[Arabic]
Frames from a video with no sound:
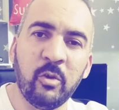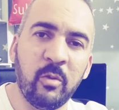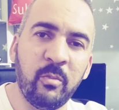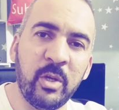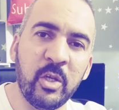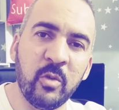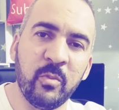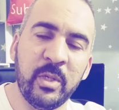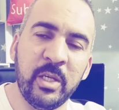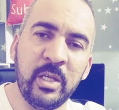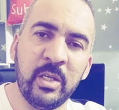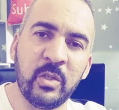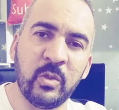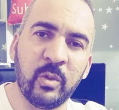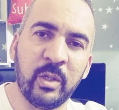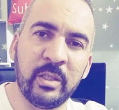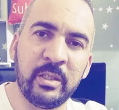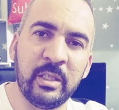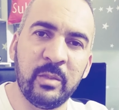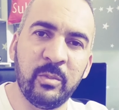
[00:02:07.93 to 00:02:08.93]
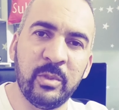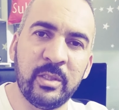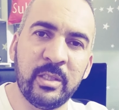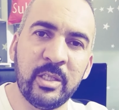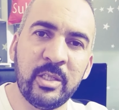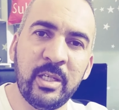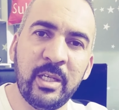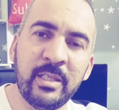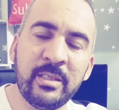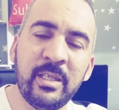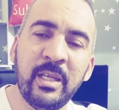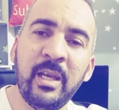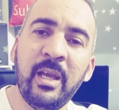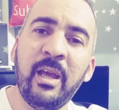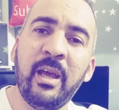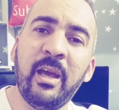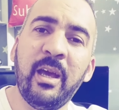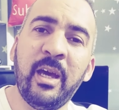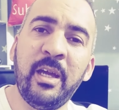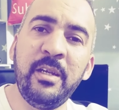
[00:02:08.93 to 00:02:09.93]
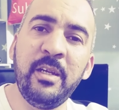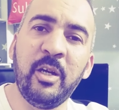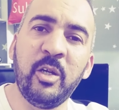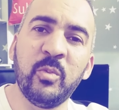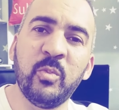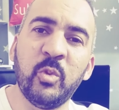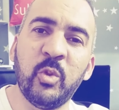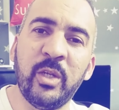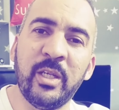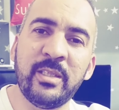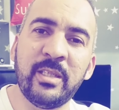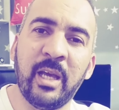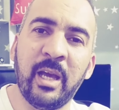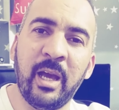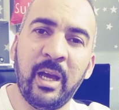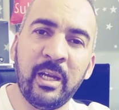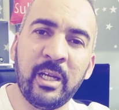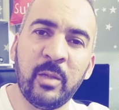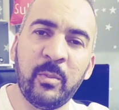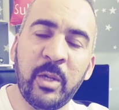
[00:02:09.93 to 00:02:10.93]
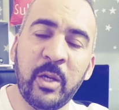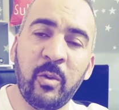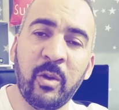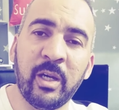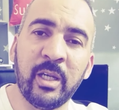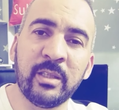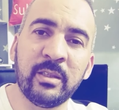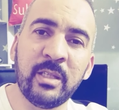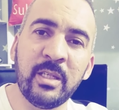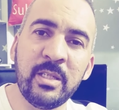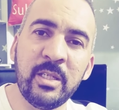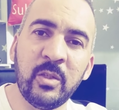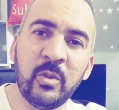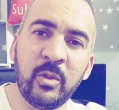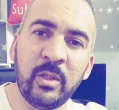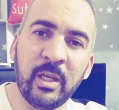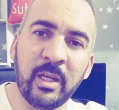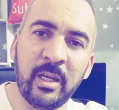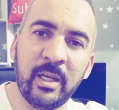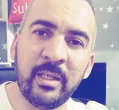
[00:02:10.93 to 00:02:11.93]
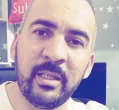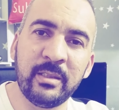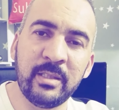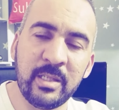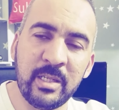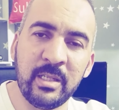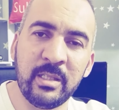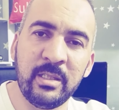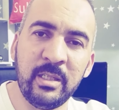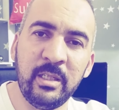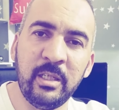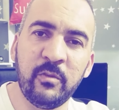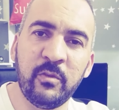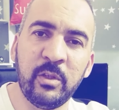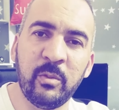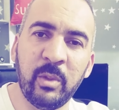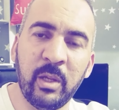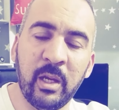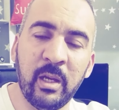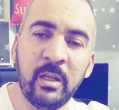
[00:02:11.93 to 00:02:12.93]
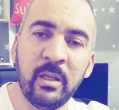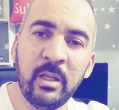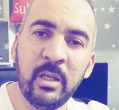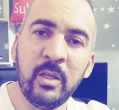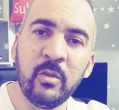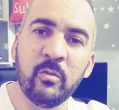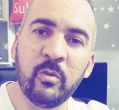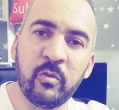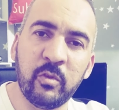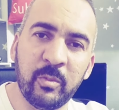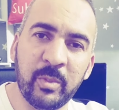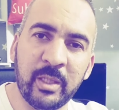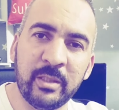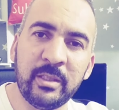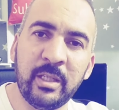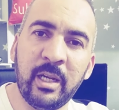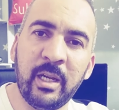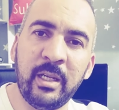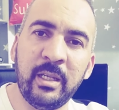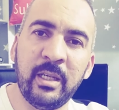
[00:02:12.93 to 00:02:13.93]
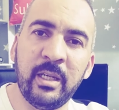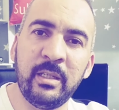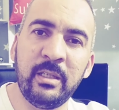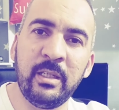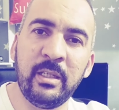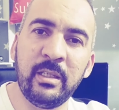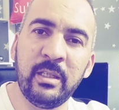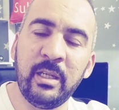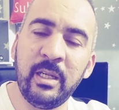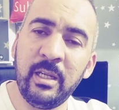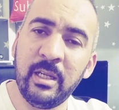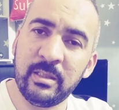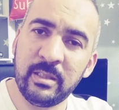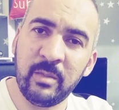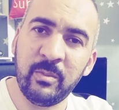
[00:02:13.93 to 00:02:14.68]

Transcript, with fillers: وما يميز هذه المنتجات أن عمولتها أكبر وقد تصل لغاية 60% وفي بعض الأحيان إلى